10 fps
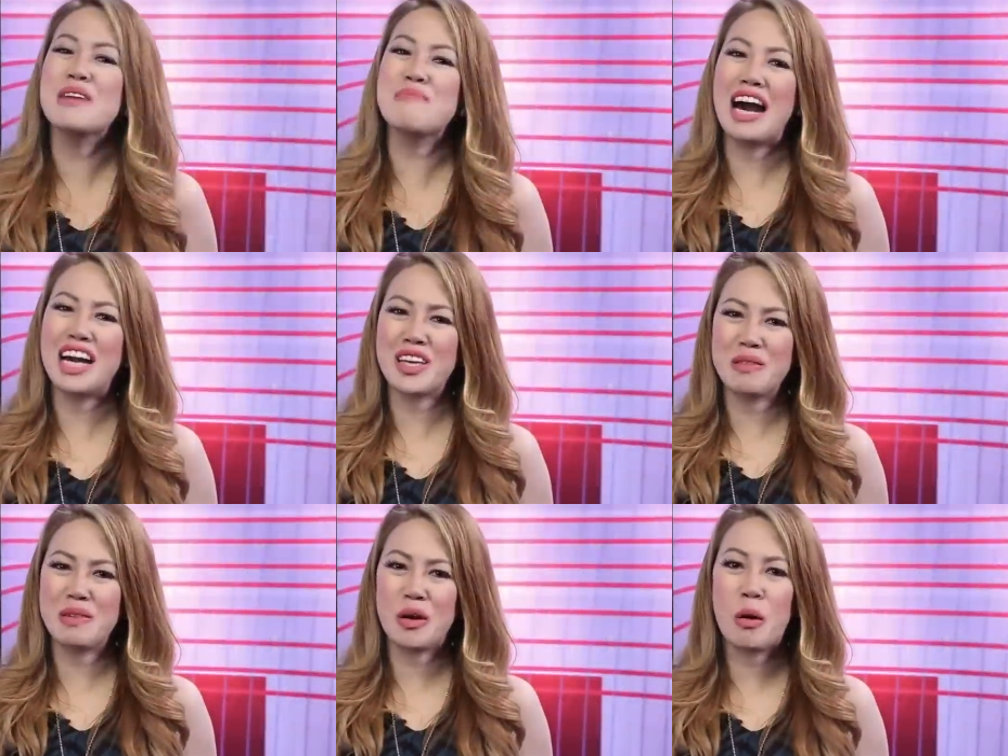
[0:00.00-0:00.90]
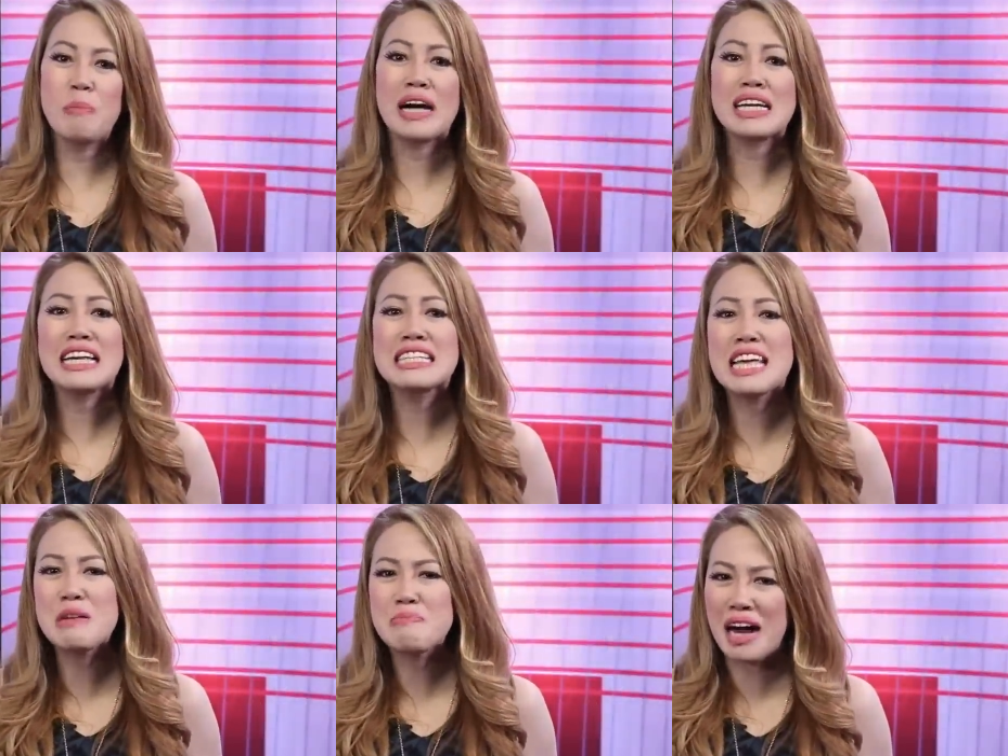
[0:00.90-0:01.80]
samahan niyo naman akong
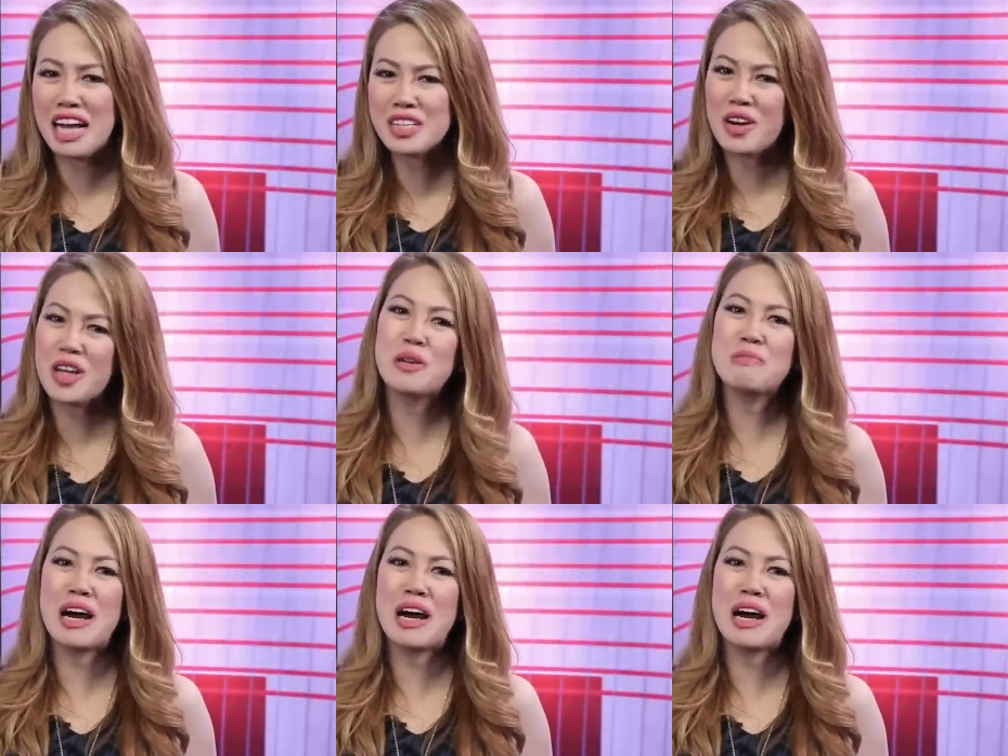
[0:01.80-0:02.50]
pag-isipan kung anong